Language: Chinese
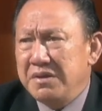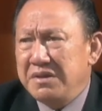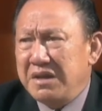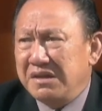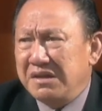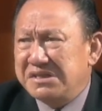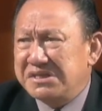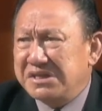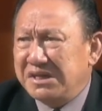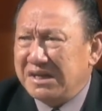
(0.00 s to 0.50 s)

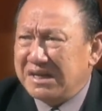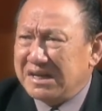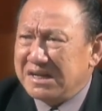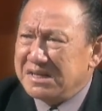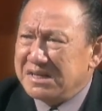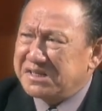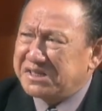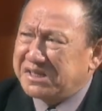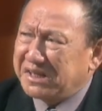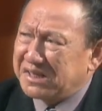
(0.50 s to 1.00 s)
那这个
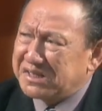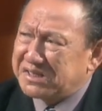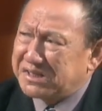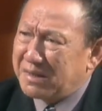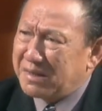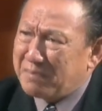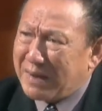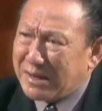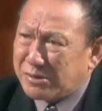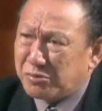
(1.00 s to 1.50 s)
这个
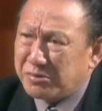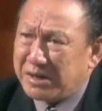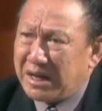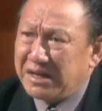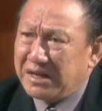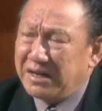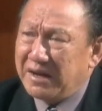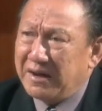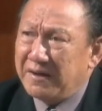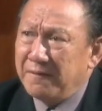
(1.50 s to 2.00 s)
失败从哪
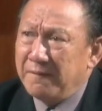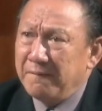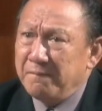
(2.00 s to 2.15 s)
里来？